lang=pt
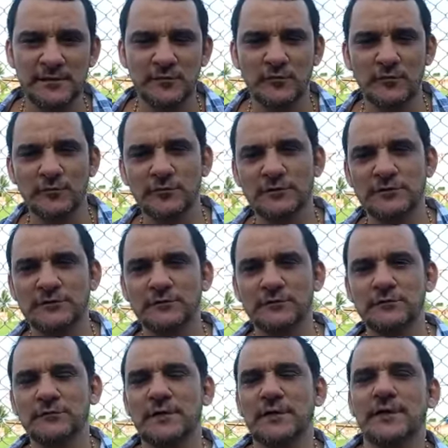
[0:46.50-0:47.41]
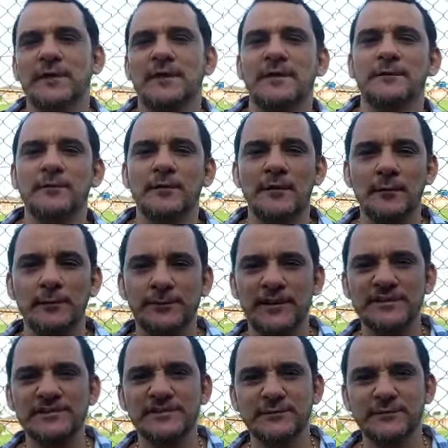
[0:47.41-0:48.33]
Com muito, é, é, um, é um
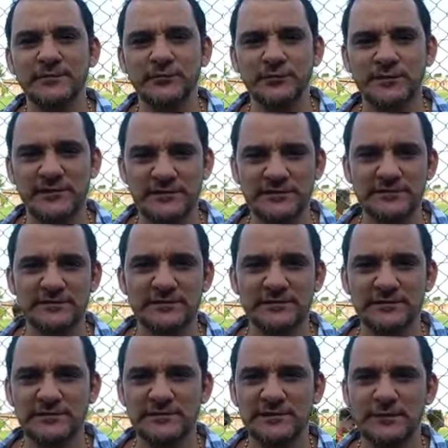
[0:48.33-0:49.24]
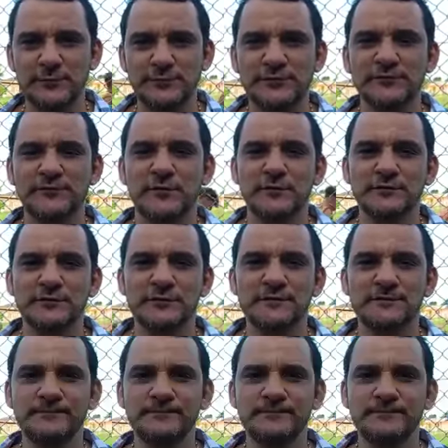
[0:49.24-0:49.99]
prazer muito grande tê-lo de volta.